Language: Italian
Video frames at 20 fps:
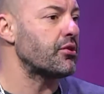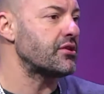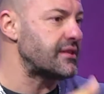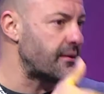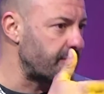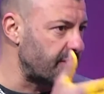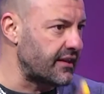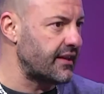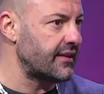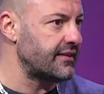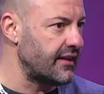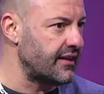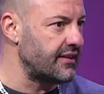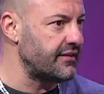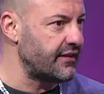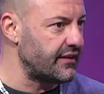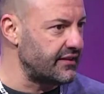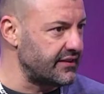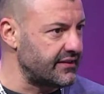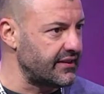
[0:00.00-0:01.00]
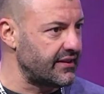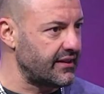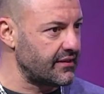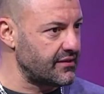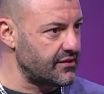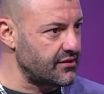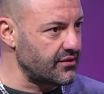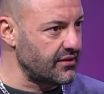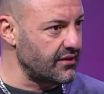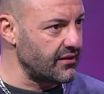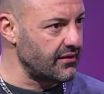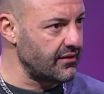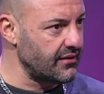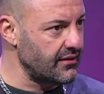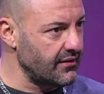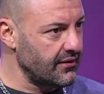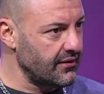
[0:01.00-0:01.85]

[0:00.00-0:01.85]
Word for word: poi siamo andati a livello internazionale. E poi